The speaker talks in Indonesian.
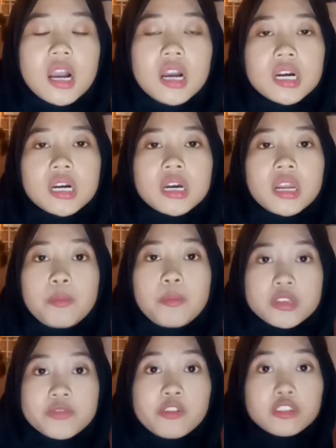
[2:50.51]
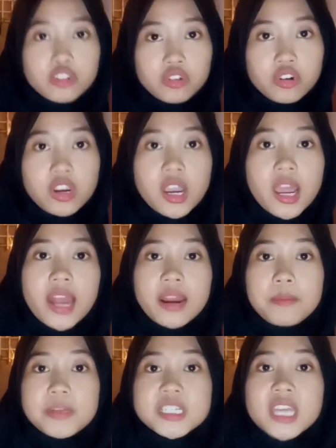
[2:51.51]
nge-repost foto karena
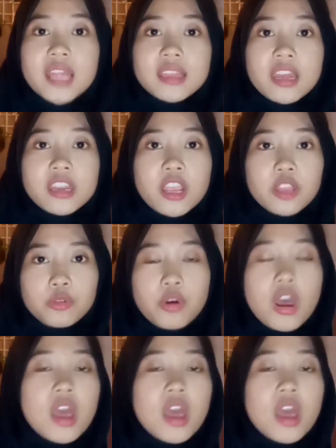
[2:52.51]
persyaratannya itu